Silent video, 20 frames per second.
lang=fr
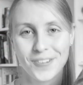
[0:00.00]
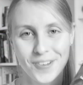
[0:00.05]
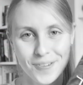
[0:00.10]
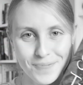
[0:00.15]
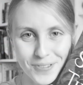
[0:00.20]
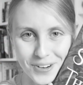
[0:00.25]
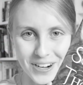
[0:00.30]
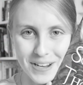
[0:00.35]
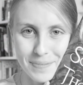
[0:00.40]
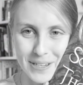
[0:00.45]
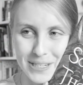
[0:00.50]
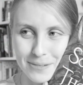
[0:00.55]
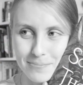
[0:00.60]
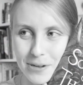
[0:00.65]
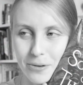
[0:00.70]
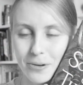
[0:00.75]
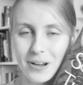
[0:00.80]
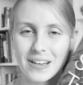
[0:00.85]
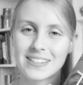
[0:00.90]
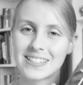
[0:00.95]
comme dans la passe
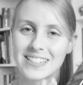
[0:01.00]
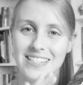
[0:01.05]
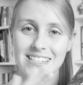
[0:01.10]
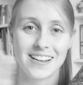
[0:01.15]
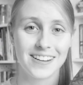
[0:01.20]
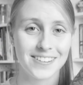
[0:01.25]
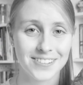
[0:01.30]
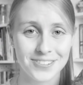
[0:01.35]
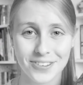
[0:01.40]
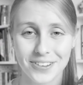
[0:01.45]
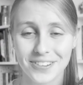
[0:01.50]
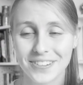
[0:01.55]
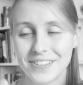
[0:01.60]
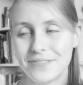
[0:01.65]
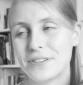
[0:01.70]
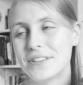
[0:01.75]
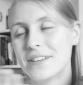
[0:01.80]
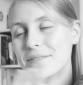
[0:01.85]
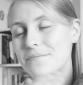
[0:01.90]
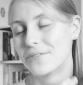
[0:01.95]
miroir, s'il y a un Thorne
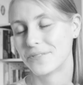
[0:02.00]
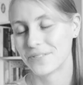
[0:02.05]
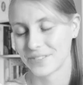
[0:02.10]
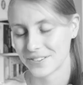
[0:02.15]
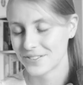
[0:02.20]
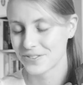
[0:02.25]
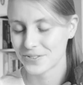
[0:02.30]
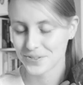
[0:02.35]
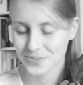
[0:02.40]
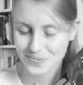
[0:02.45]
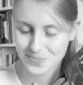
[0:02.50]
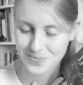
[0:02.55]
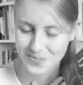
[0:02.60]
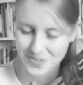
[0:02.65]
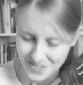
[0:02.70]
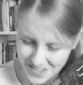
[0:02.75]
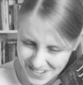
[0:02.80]
évidemment, je fonds